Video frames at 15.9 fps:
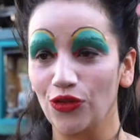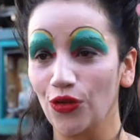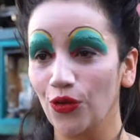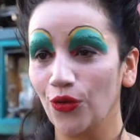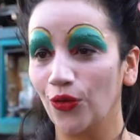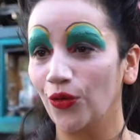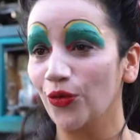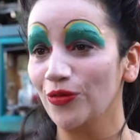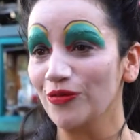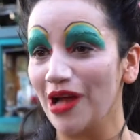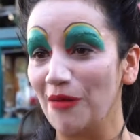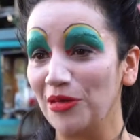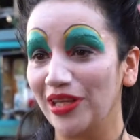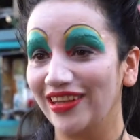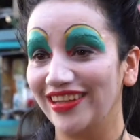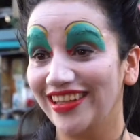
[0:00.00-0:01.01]
yo
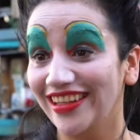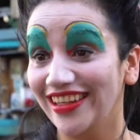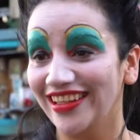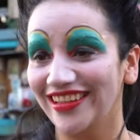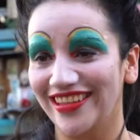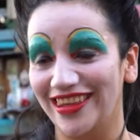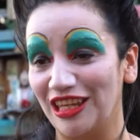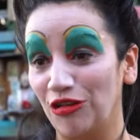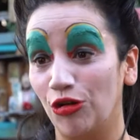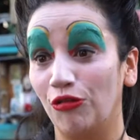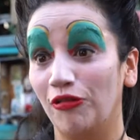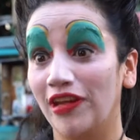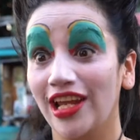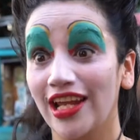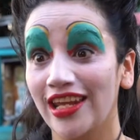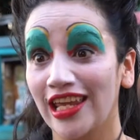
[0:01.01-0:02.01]
aprendí y
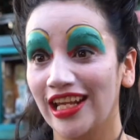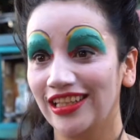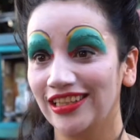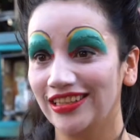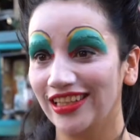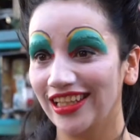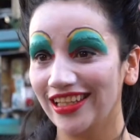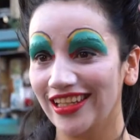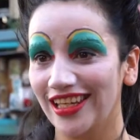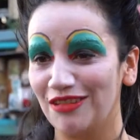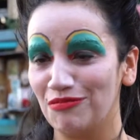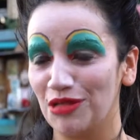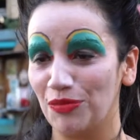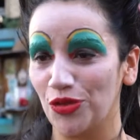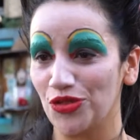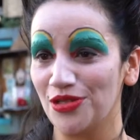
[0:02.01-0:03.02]
descubrí la Negra Esther en
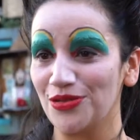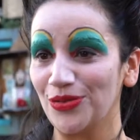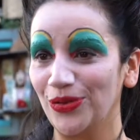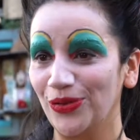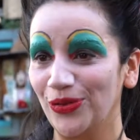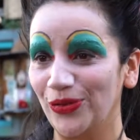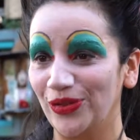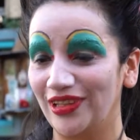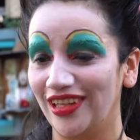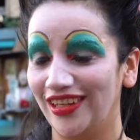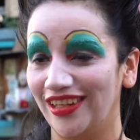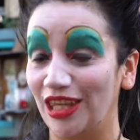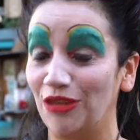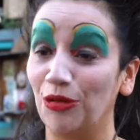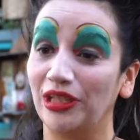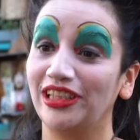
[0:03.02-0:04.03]
mi proceso de
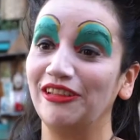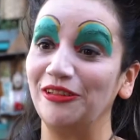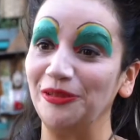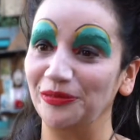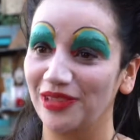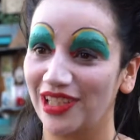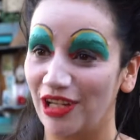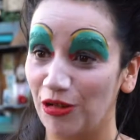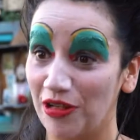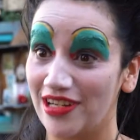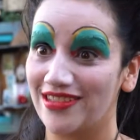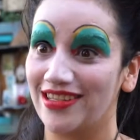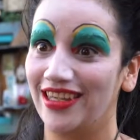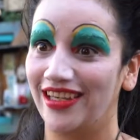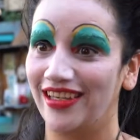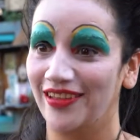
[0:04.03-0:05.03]
educativo en la
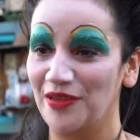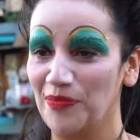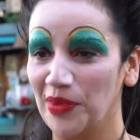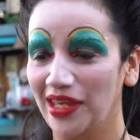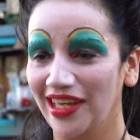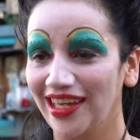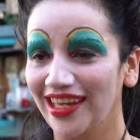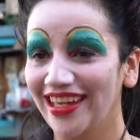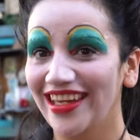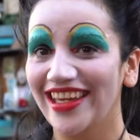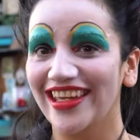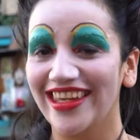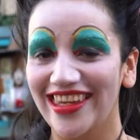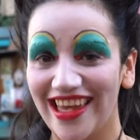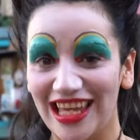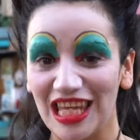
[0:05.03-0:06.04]
universidad.
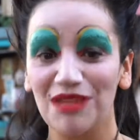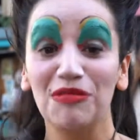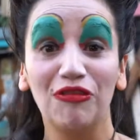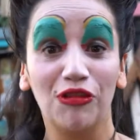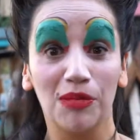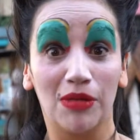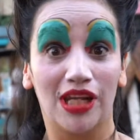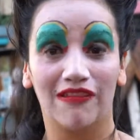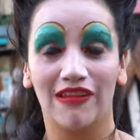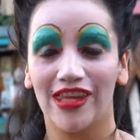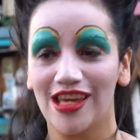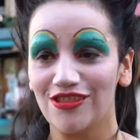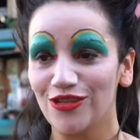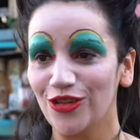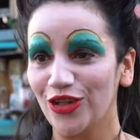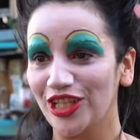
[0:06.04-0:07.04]
Y ahí me fui
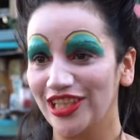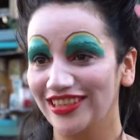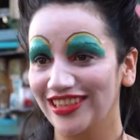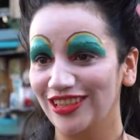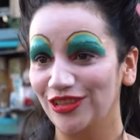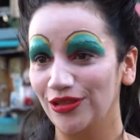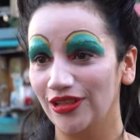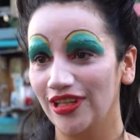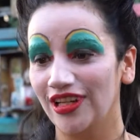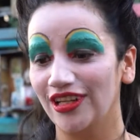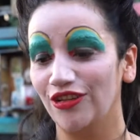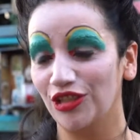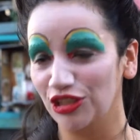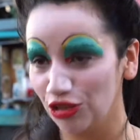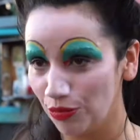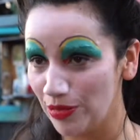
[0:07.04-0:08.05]
maravillando con esta historia,
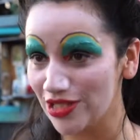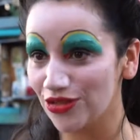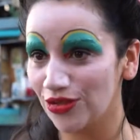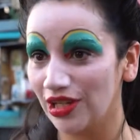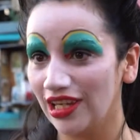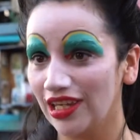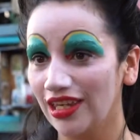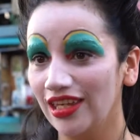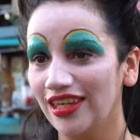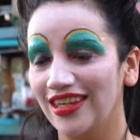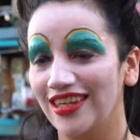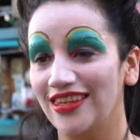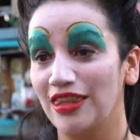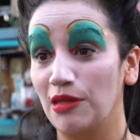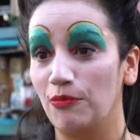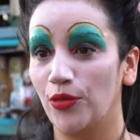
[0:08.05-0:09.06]
con estos personajes
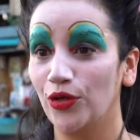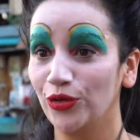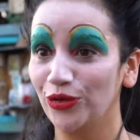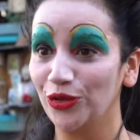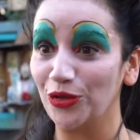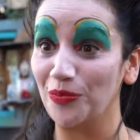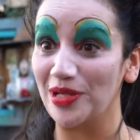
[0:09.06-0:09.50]
y de pronto